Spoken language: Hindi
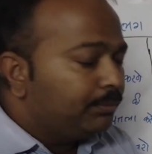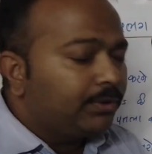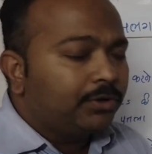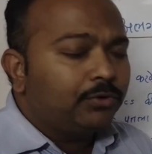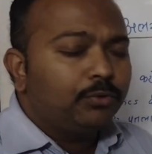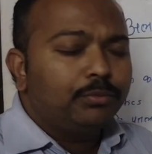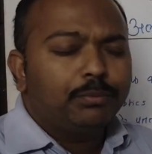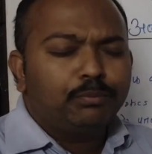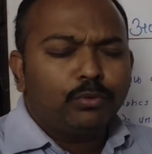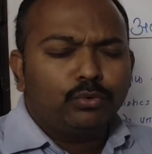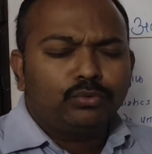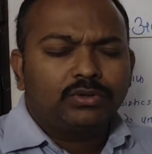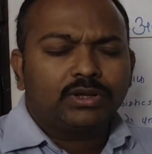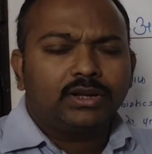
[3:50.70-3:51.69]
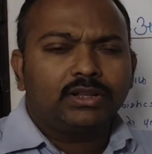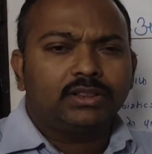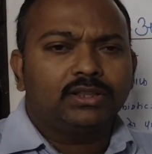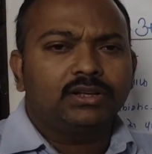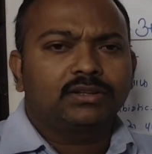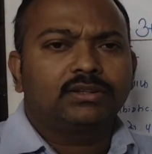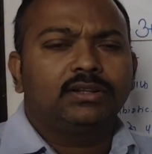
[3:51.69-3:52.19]
बकरियों में बहुत सारे
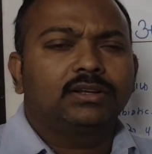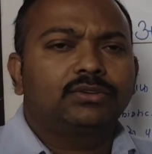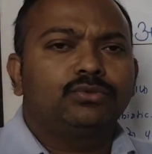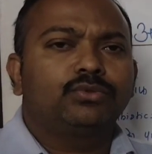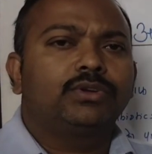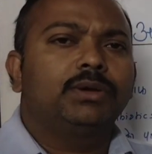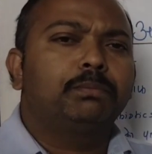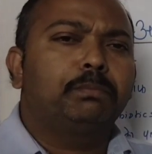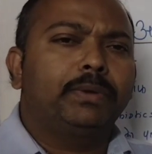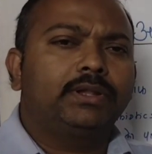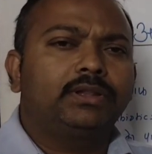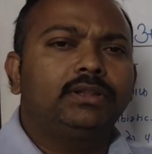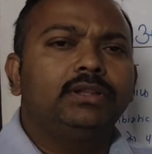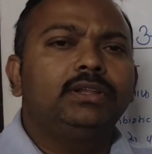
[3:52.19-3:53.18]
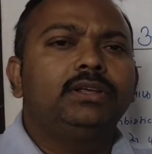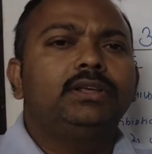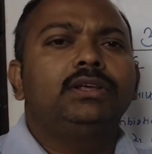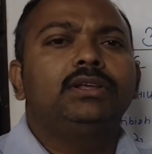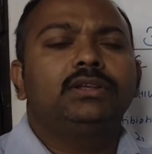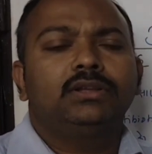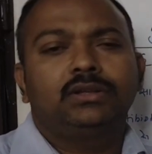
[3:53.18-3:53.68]
दस्त लग चुके पतली
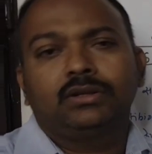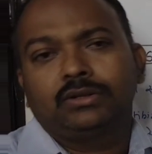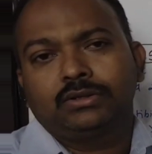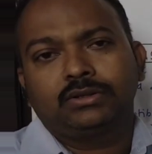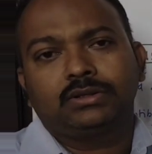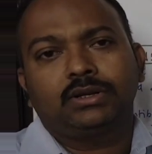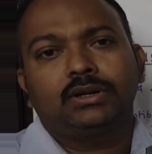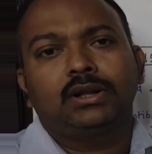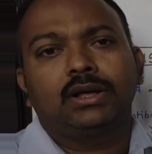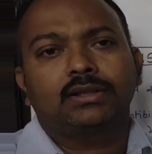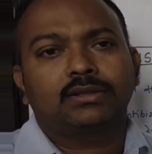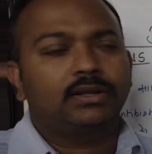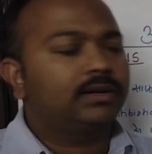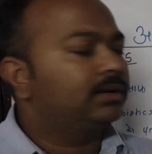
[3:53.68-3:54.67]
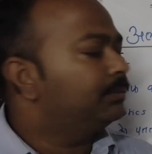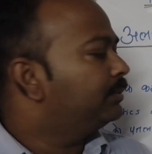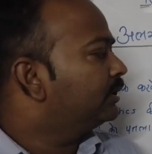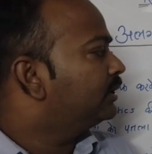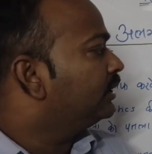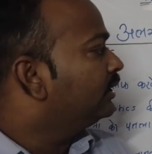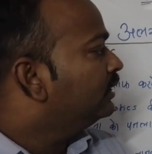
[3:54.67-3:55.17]
संडास कर रही है
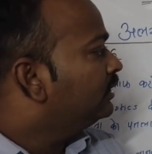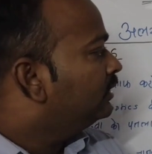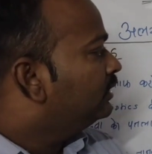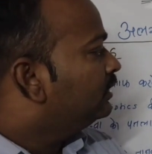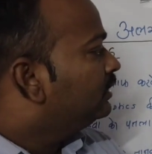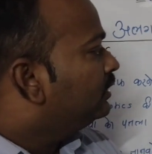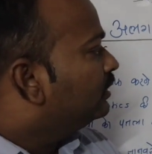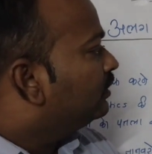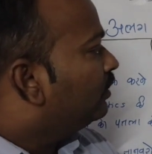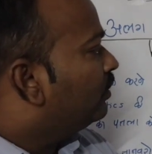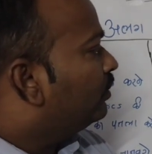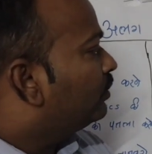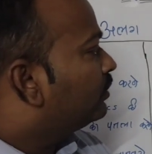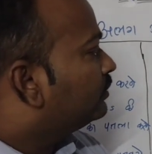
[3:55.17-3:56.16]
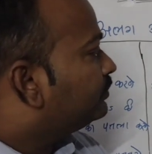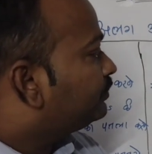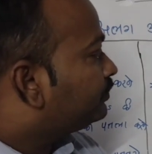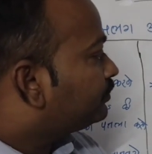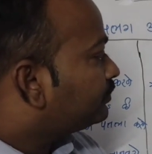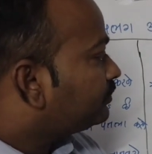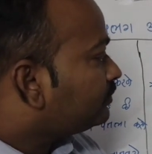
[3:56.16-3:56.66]
बकरी और
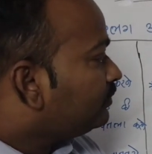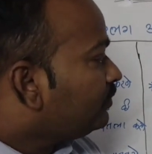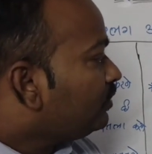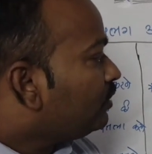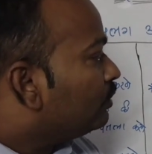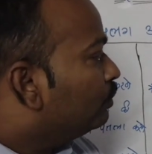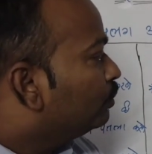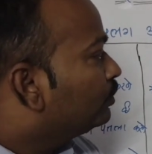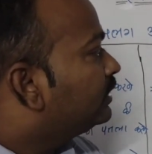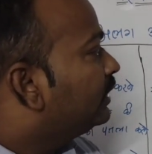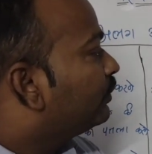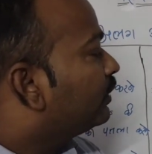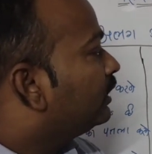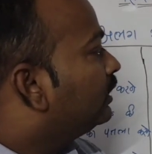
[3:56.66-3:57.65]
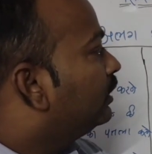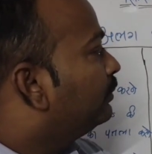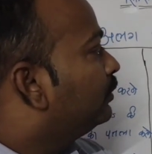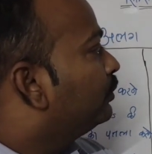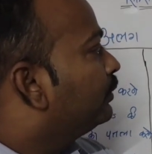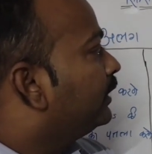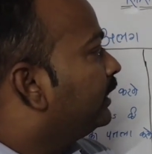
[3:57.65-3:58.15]
उस दौरान हम
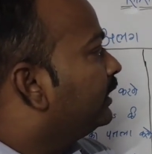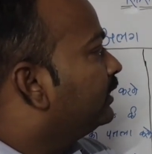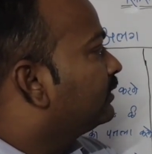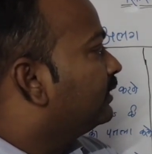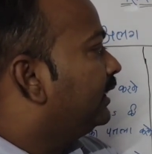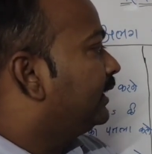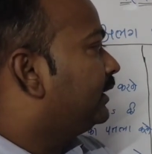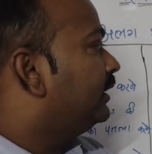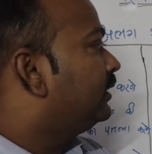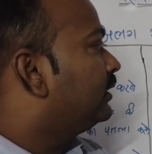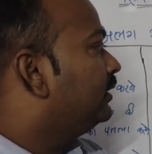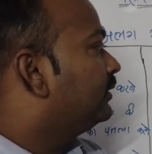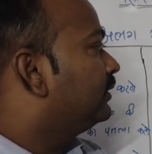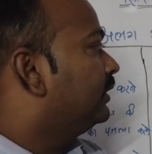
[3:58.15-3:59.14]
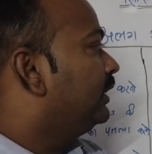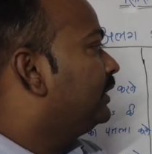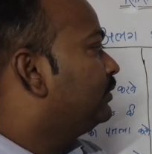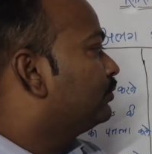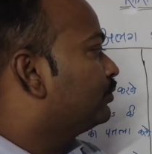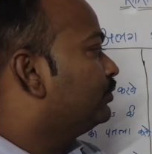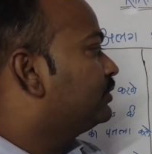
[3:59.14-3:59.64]
लोग रिंगल्स लैक्टेट की
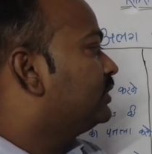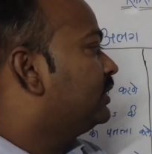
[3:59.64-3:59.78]
सलाइन उसको